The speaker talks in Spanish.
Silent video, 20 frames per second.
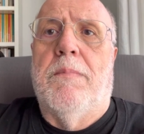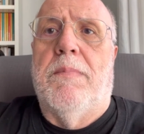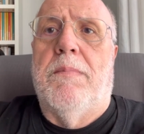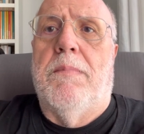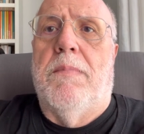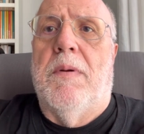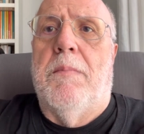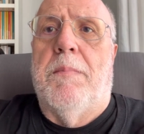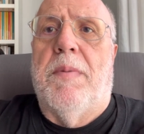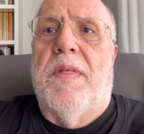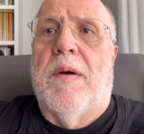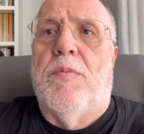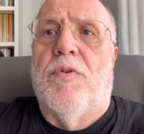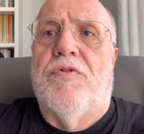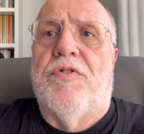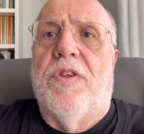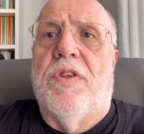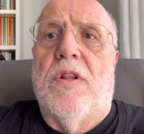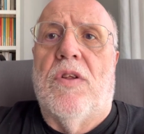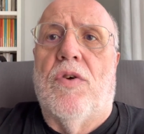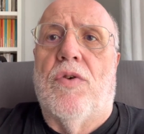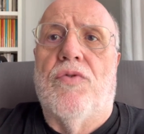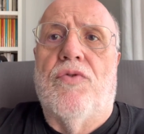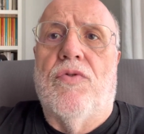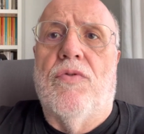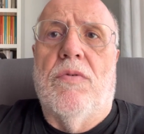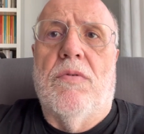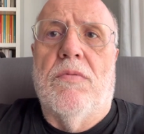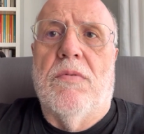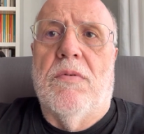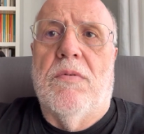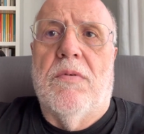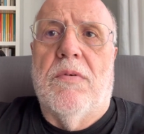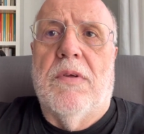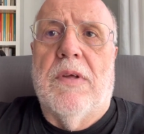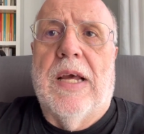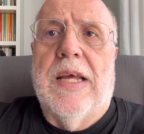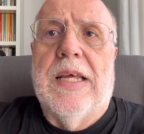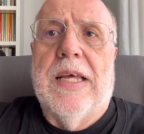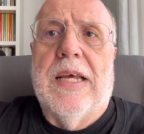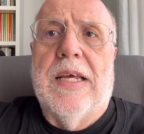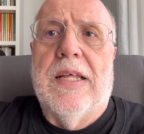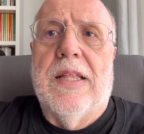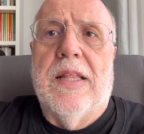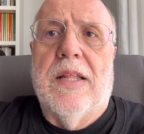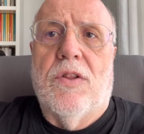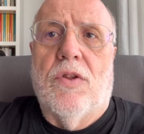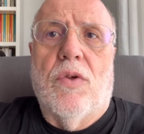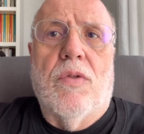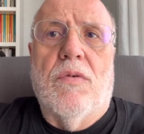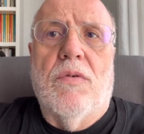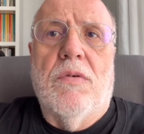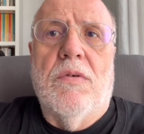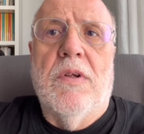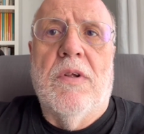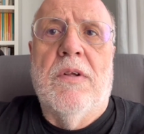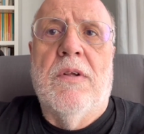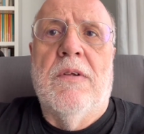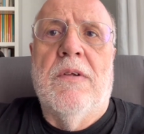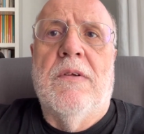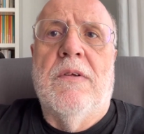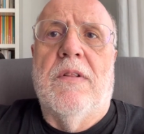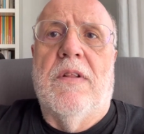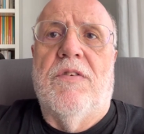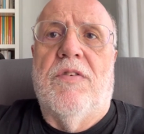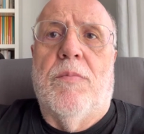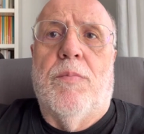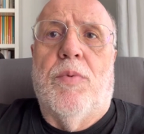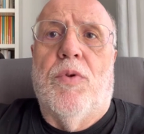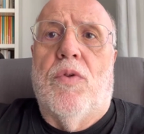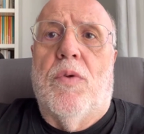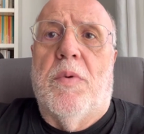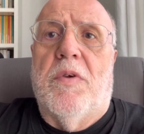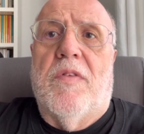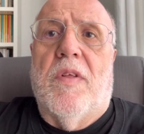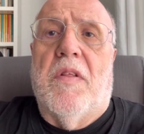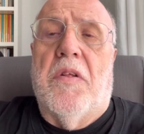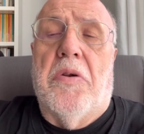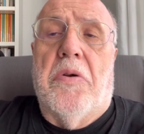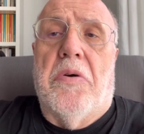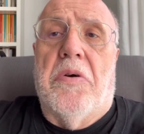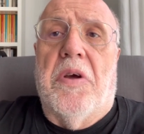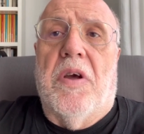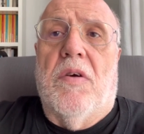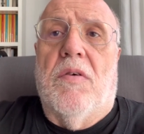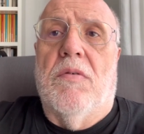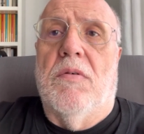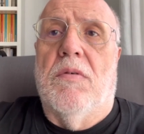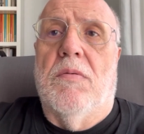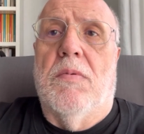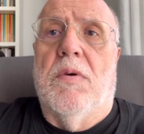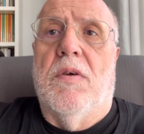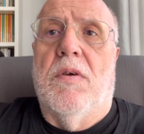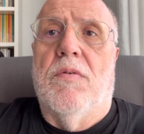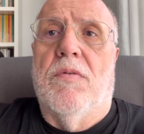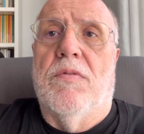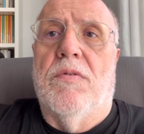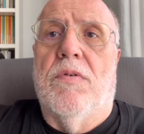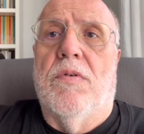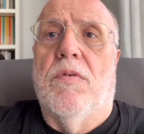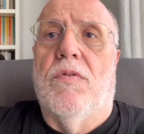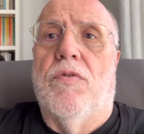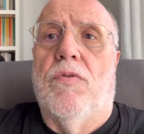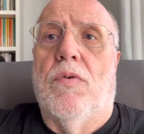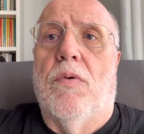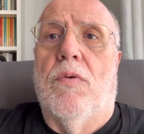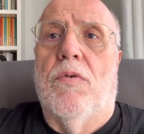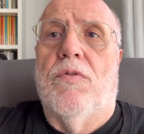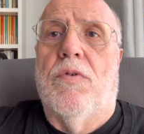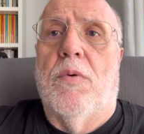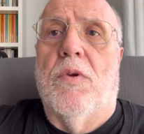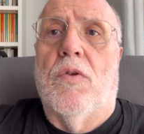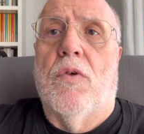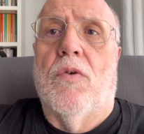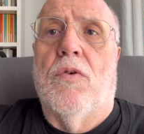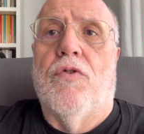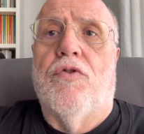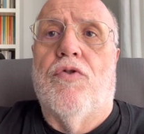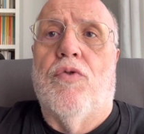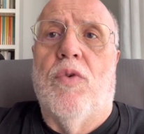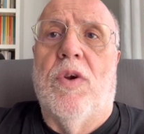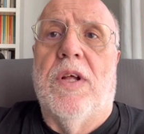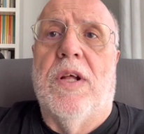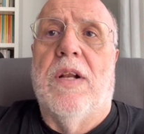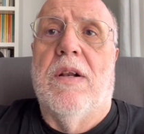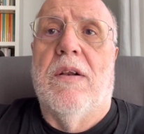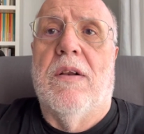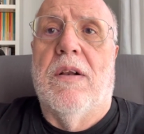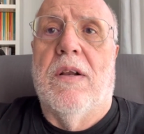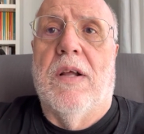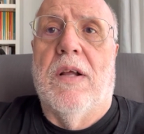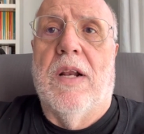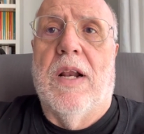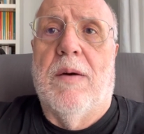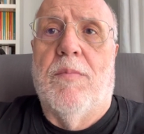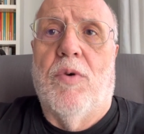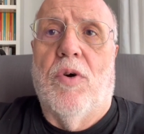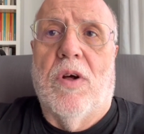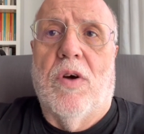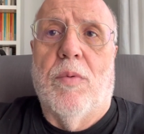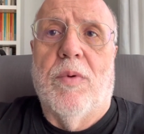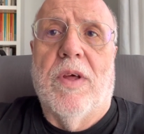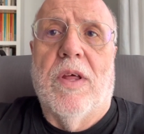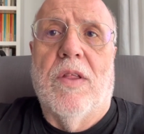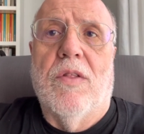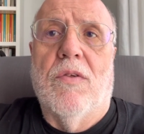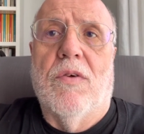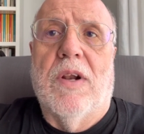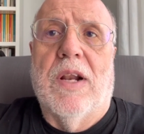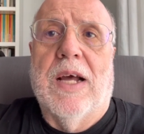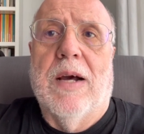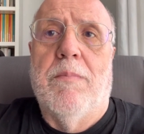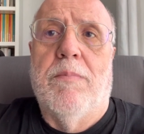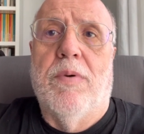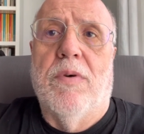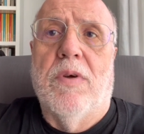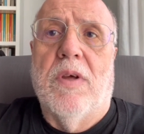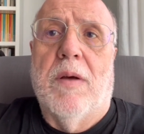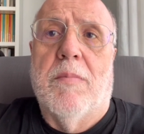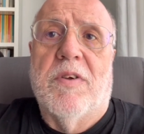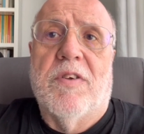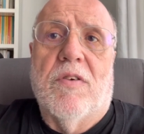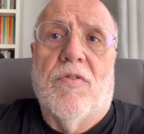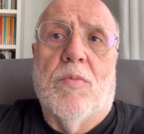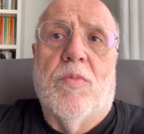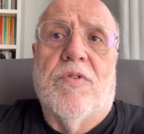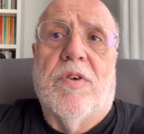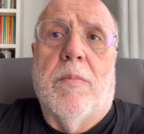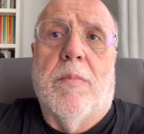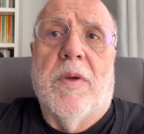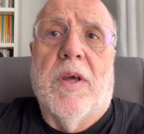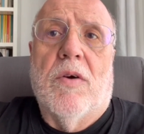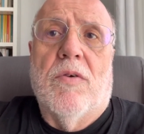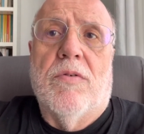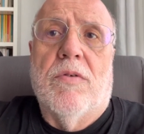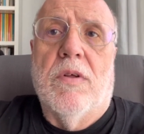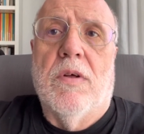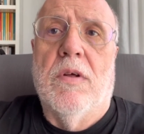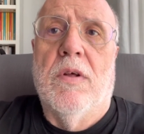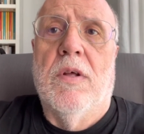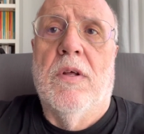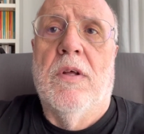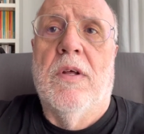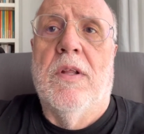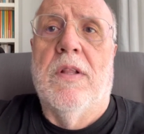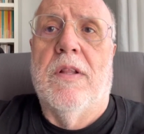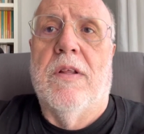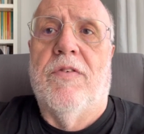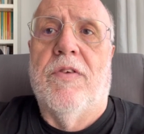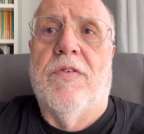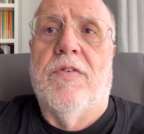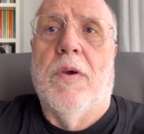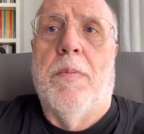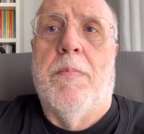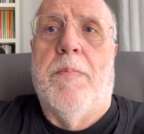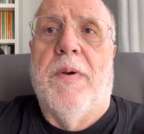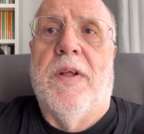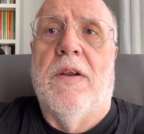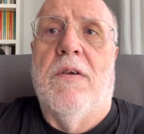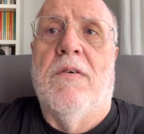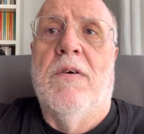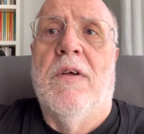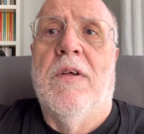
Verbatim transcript: Empezamos 7-8 y ahí hay de todo, desde el punto de vista ideológico. bueno, sobre todo nos une el, amor a Oviedo, al campo y además que somos amigos desde siempre. ¿no?